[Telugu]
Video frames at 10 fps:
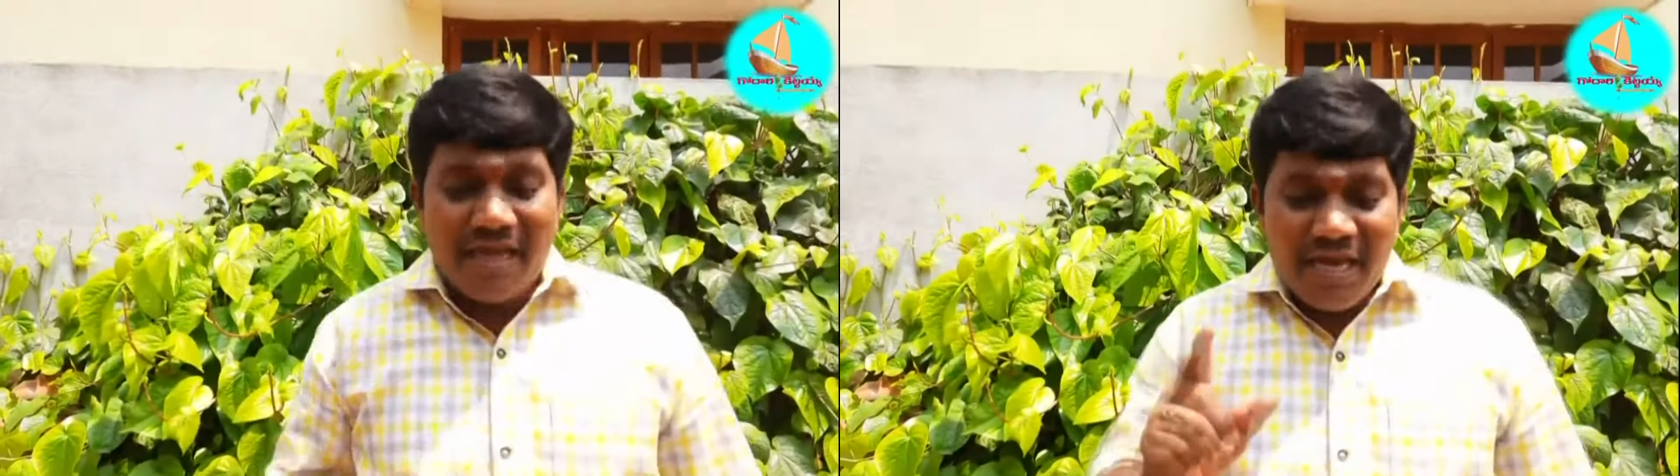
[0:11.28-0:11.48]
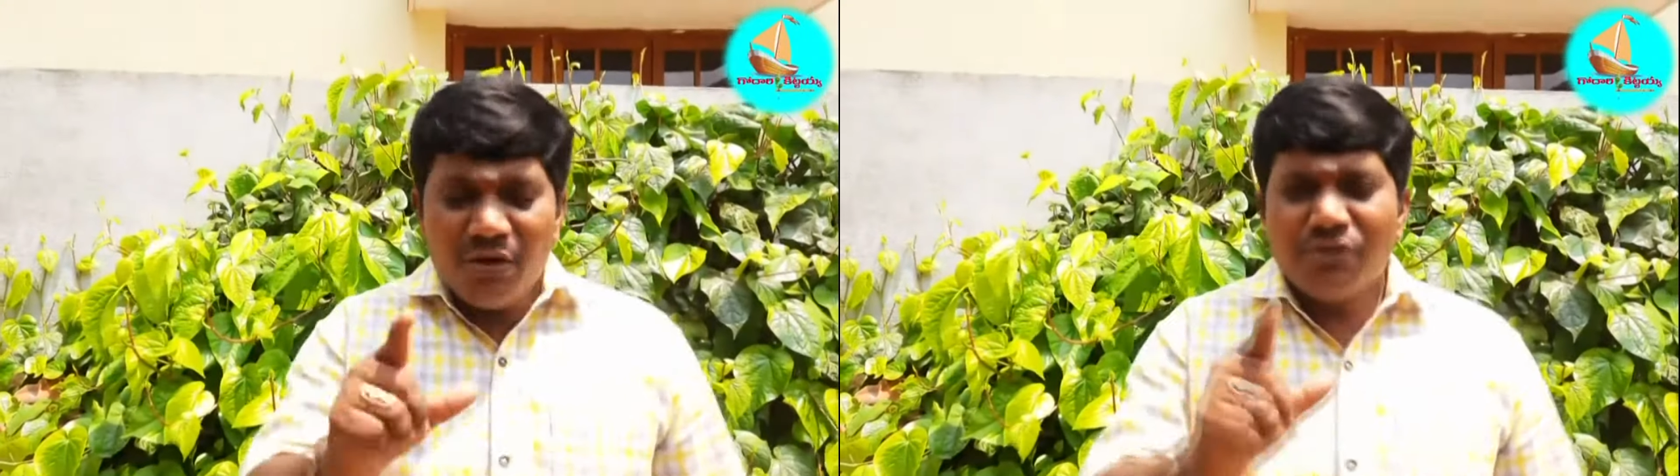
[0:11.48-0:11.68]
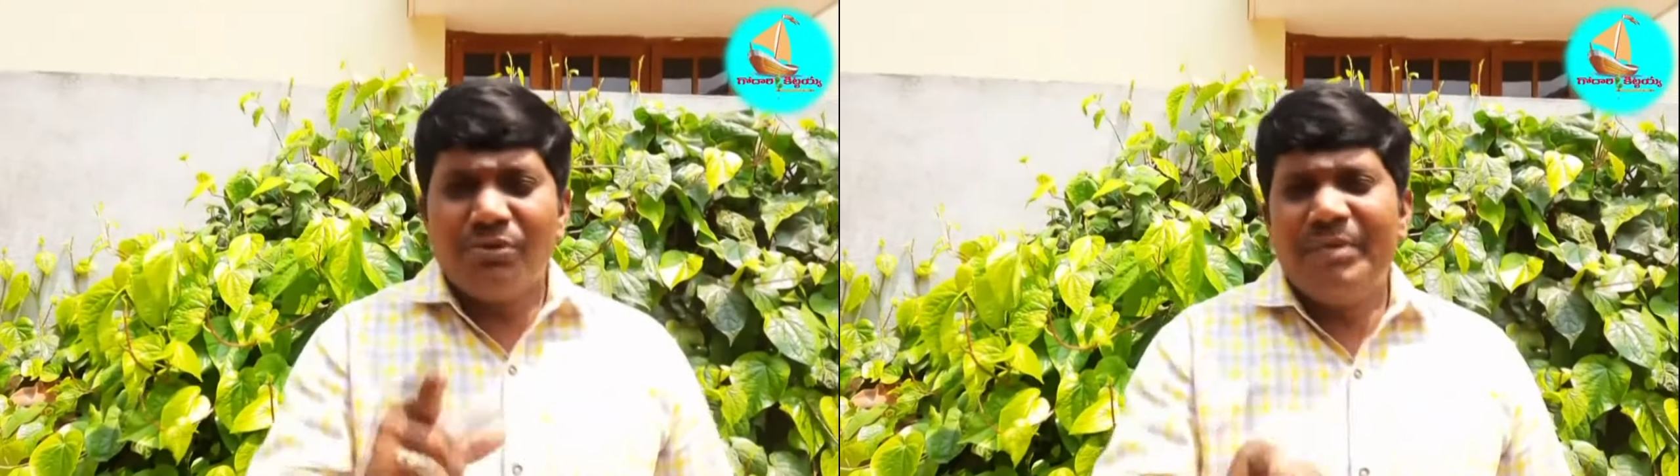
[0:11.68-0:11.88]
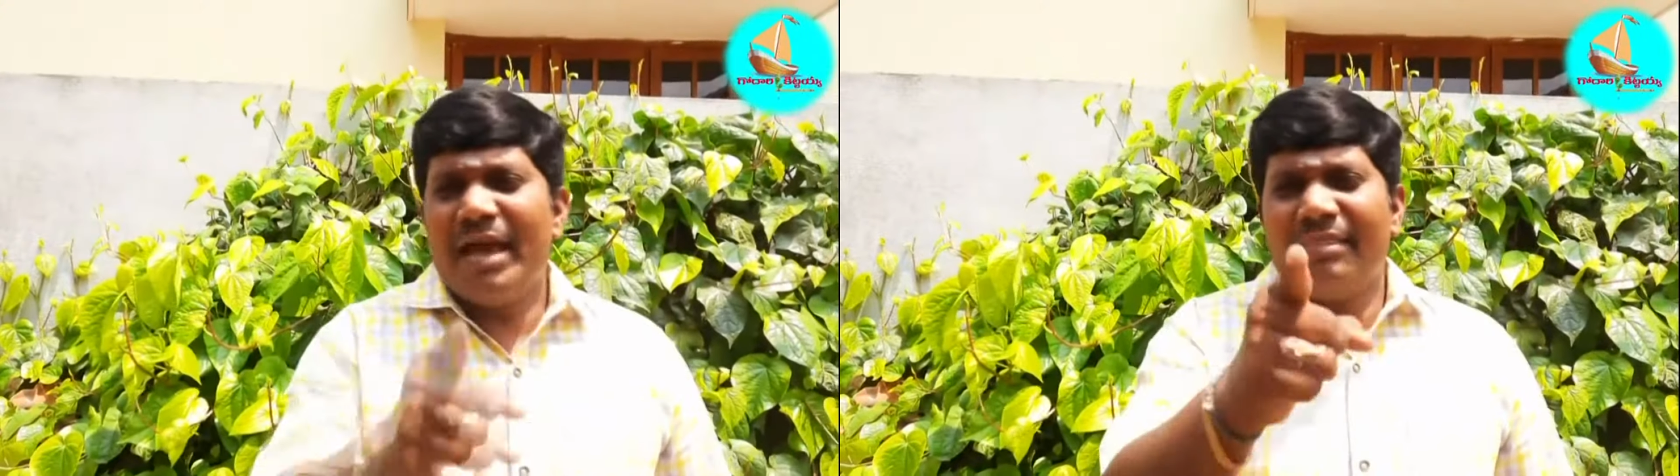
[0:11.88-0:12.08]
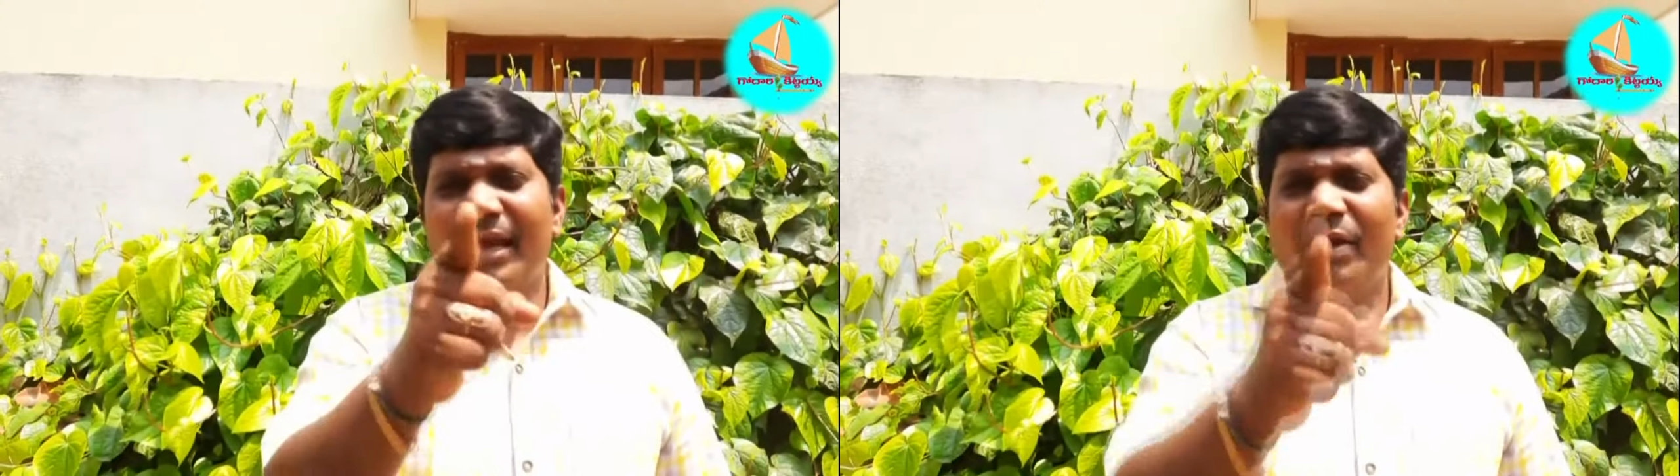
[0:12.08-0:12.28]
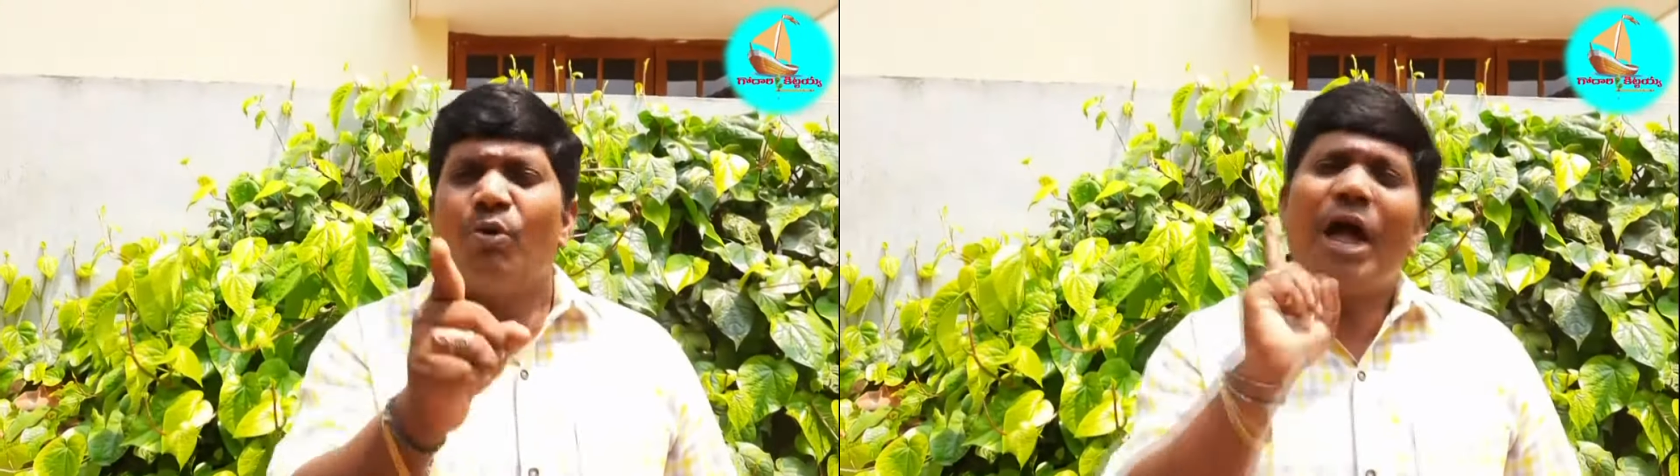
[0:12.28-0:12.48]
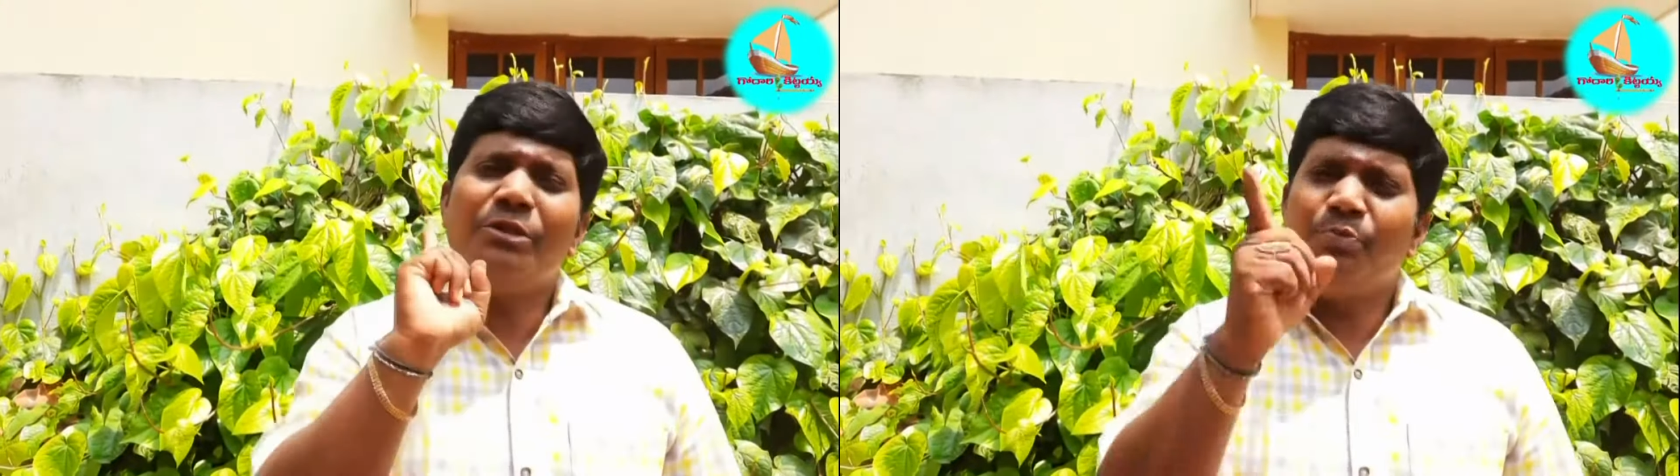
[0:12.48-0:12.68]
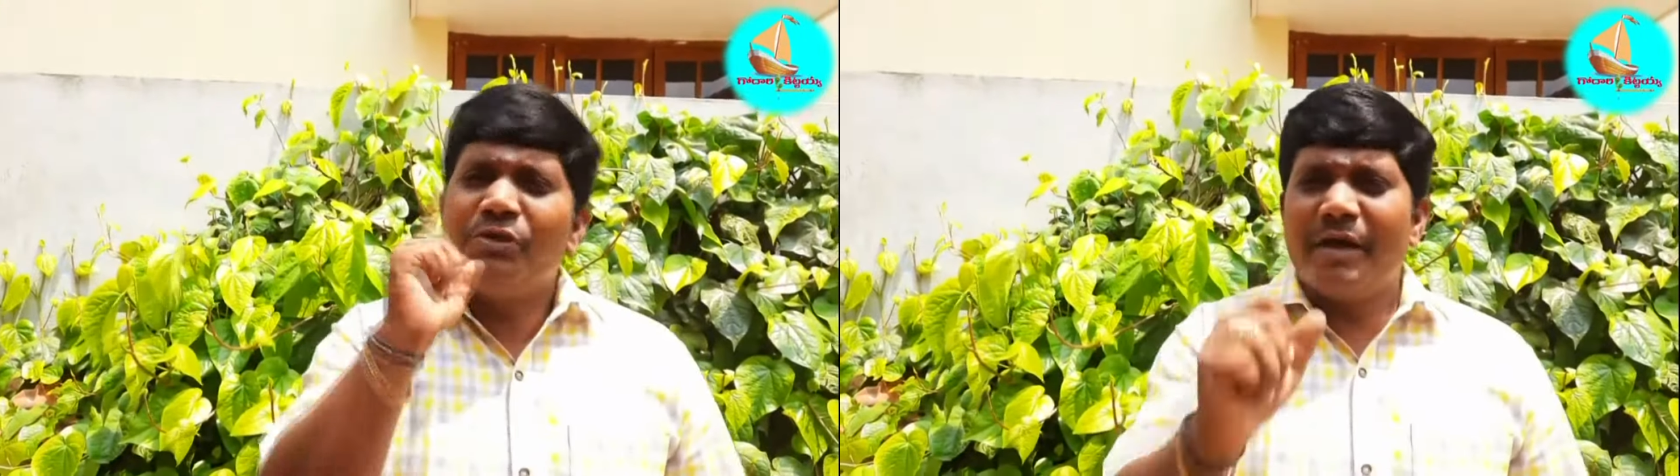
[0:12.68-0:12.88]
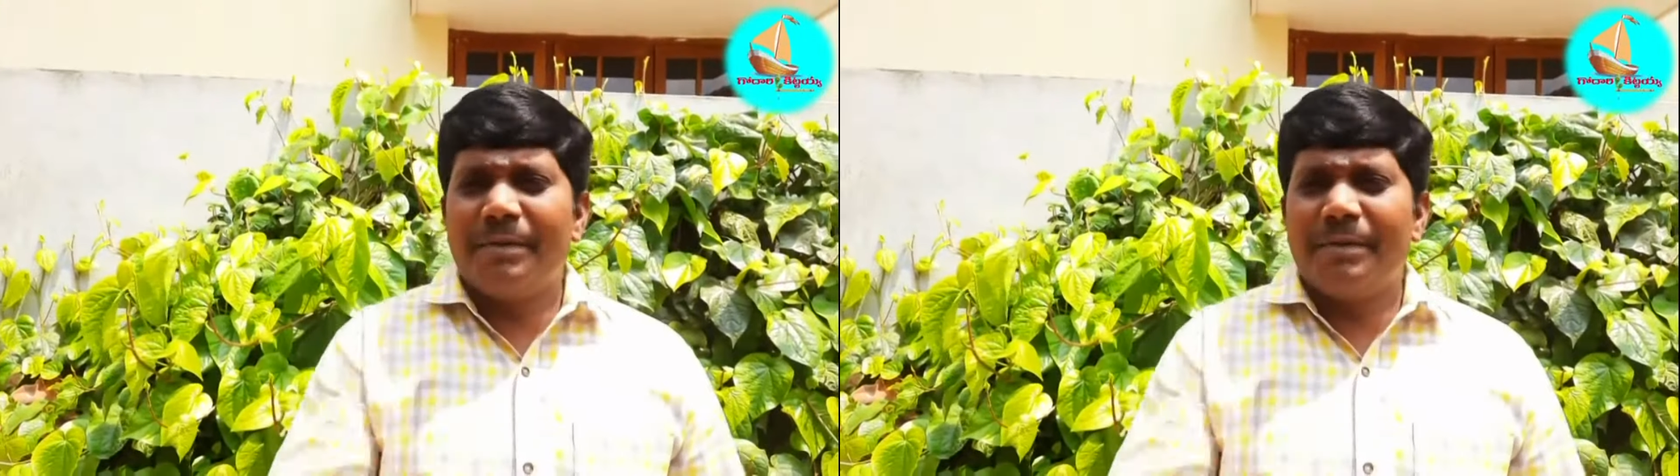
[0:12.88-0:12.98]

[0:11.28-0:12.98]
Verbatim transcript: మరి ఈ రోజు మీ అందరినీ ఒక